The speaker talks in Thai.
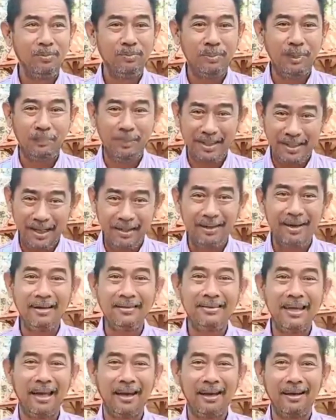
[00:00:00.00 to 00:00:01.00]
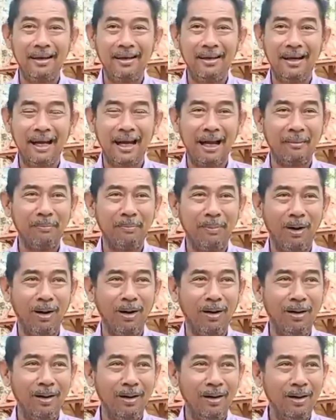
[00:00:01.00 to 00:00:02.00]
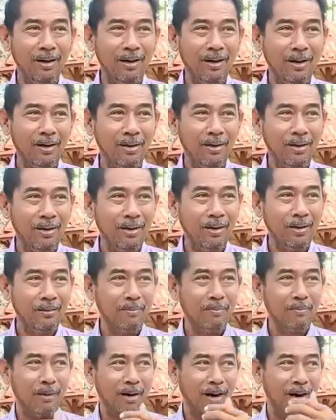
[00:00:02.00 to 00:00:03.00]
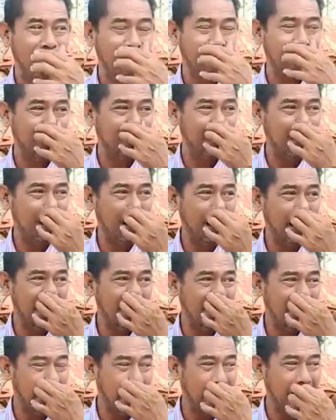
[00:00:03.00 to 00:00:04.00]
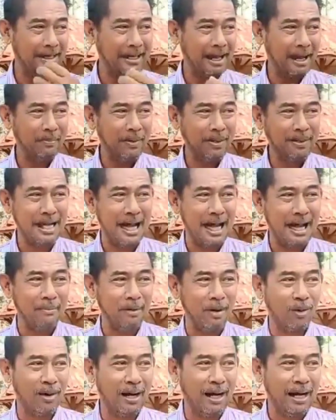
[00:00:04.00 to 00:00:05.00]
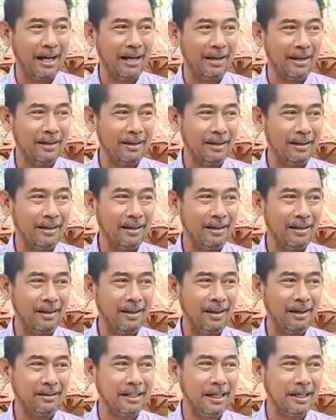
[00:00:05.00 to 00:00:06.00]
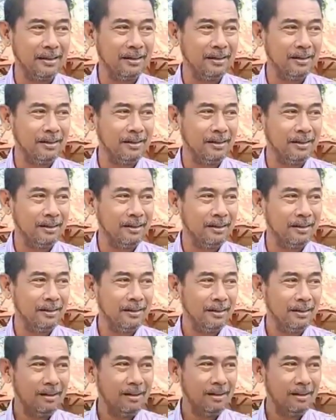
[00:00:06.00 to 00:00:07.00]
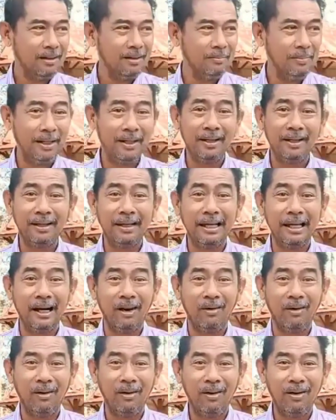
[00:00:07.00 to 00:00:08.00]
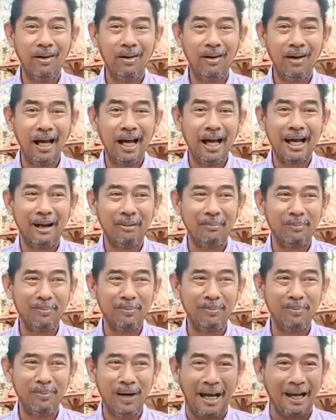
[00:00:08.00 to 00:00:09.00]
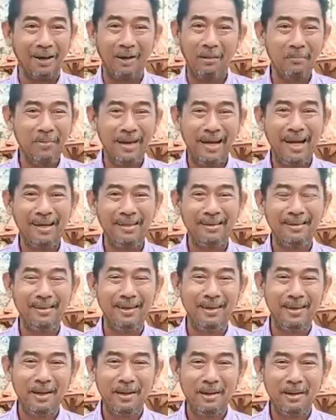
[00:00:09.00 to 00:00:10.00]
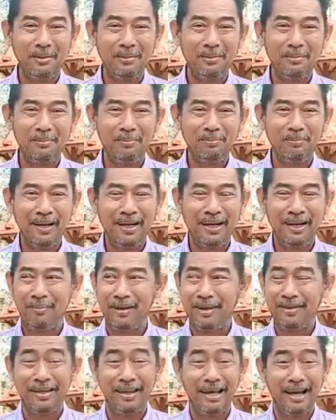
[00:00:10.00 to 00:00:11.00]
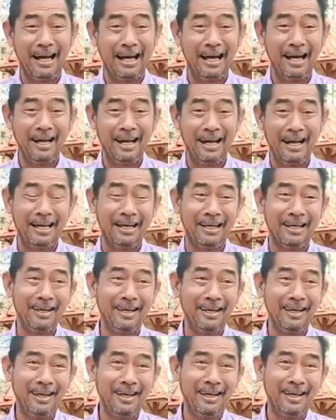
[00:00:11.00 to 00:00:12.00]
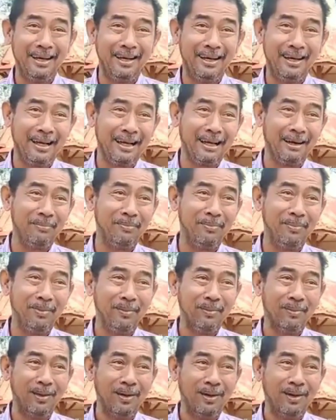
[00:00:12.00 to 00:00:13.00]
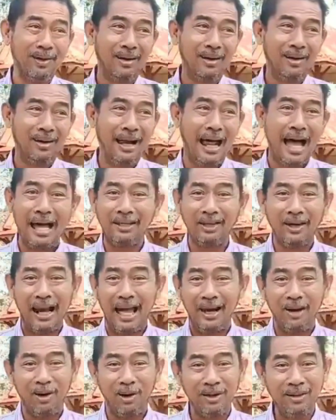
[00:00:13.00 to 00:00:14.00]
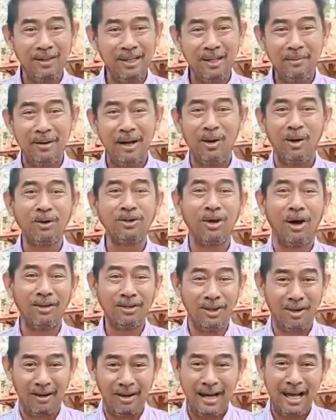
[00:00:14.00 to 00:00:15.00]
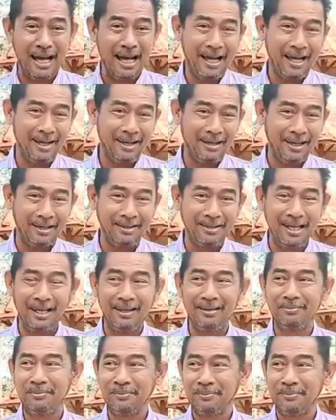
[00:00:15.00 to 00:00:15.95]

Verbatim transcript: จะไม่ใช่เรื่องจริงนะครับ เพราะเพราะอาจารย์ปีชาบอกว่าเรื่องจริงมีหนึ่งเดียว ครับก็ไม่ได้ไม่ได้ไปเสียหายอะไรนะครับ หลายตัวหลายคนที่มาลงสอสอได้ อย่างเช่น